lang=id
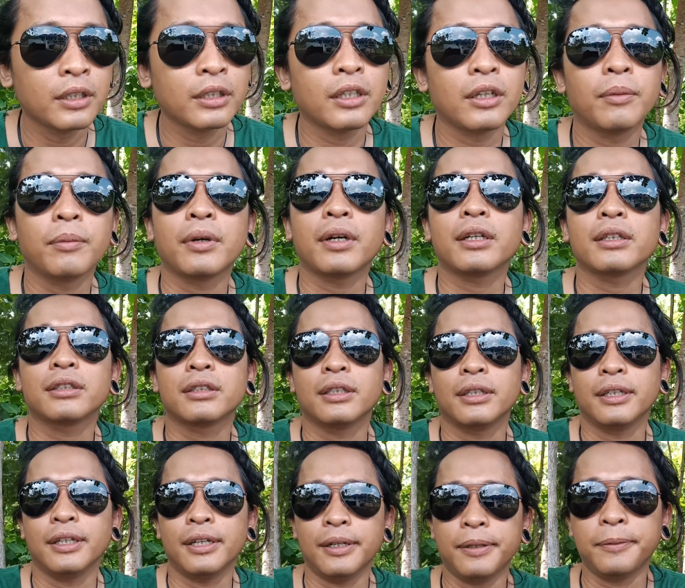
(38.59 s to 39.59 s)
terima kasih
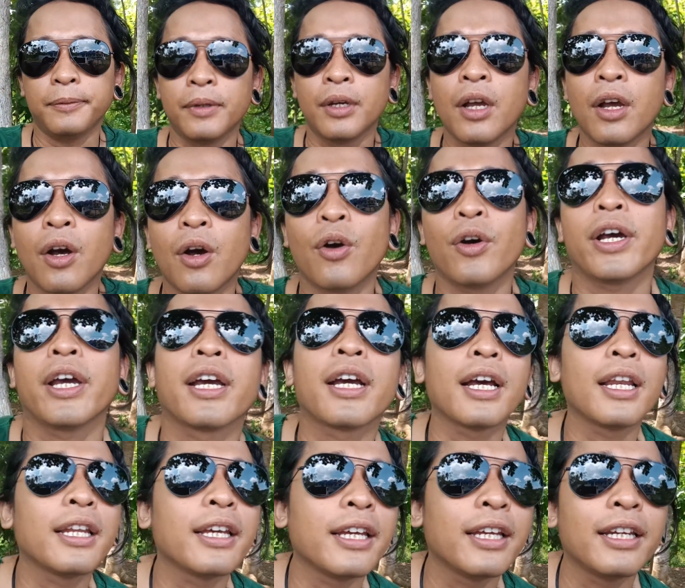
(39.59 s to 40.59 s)
ya oke
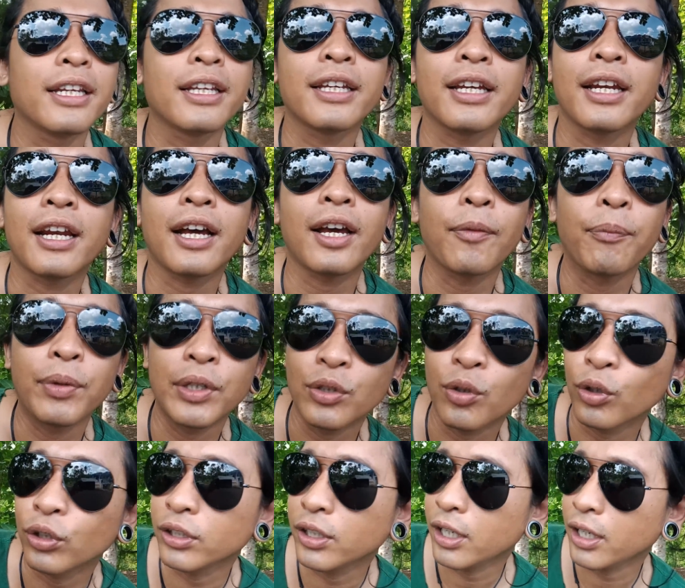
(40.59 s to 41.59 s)
kali ini kena
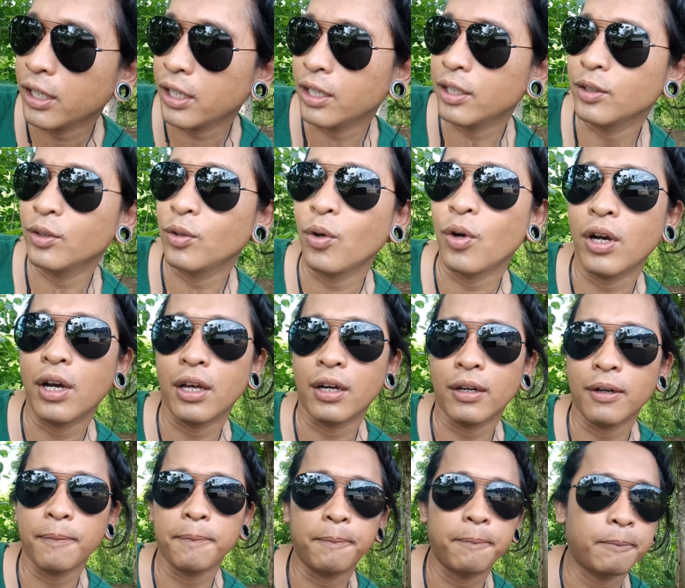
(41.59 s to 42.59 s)
episode keke nyong
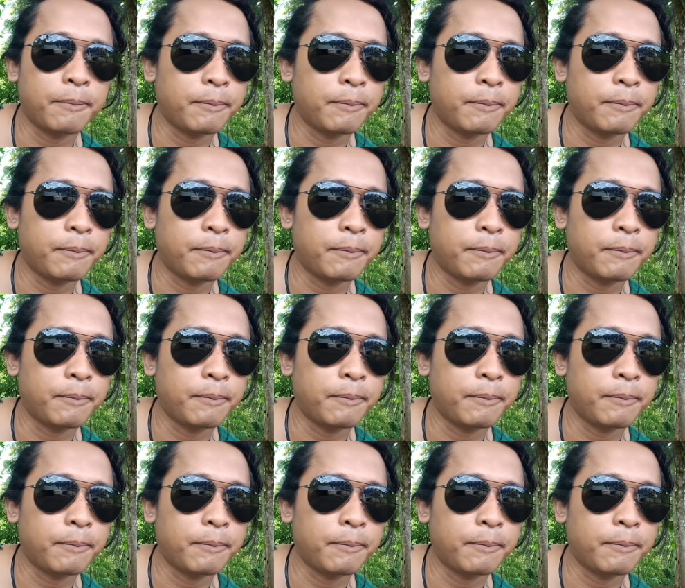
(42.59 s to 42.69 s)
Arab